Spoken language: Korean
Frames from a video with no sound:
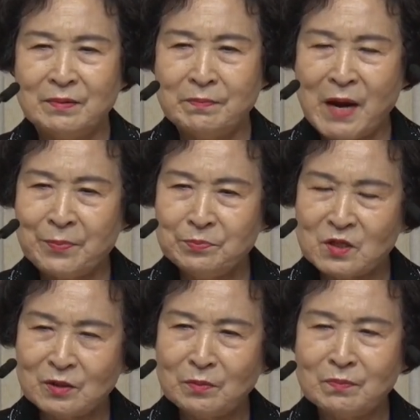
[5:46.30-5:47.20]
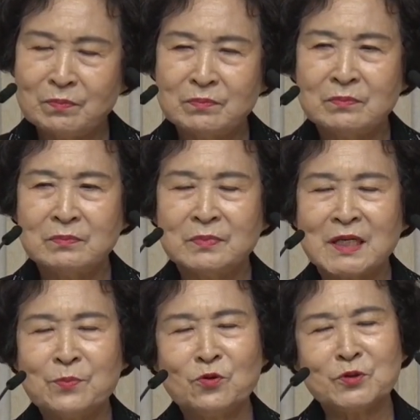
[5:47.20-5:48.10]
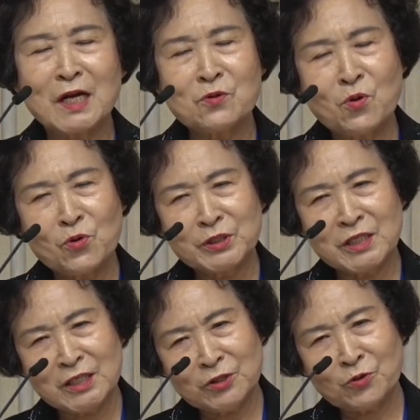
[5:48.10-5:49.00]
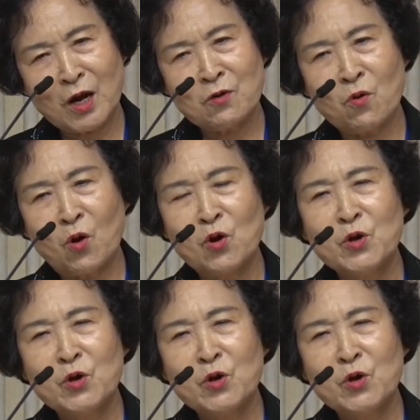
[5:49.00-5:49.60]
마음껏 잠도 자고 쉬기도 하고